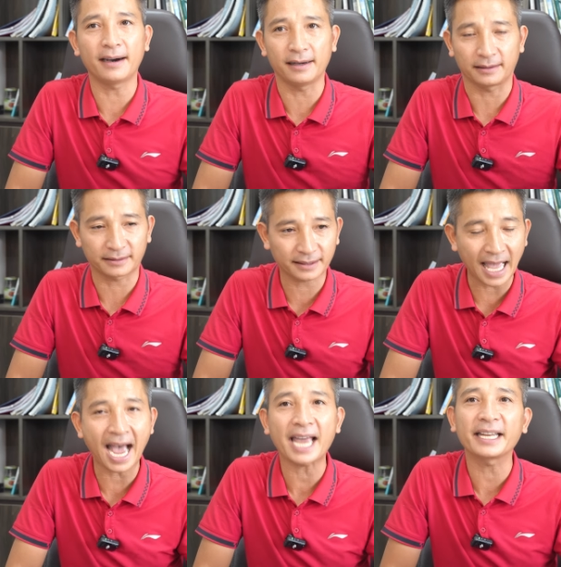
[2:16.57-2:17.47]
ở
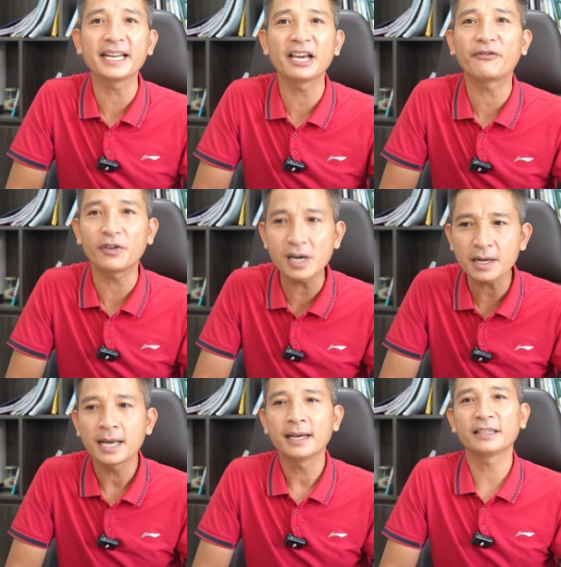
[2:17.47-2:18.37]
tại địa
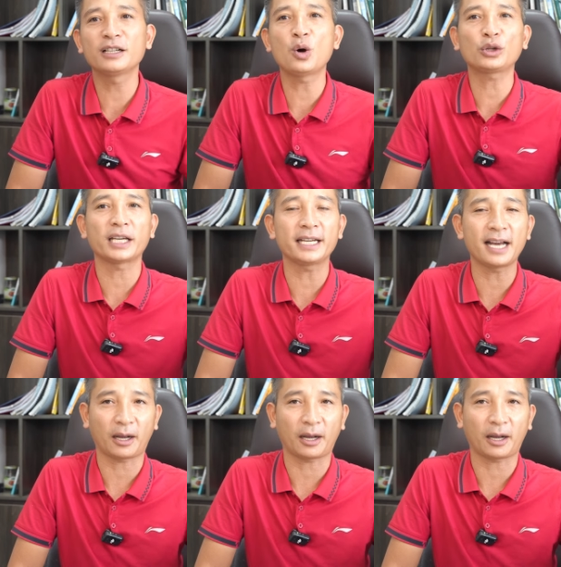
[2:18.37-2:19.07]
phương như đô thị,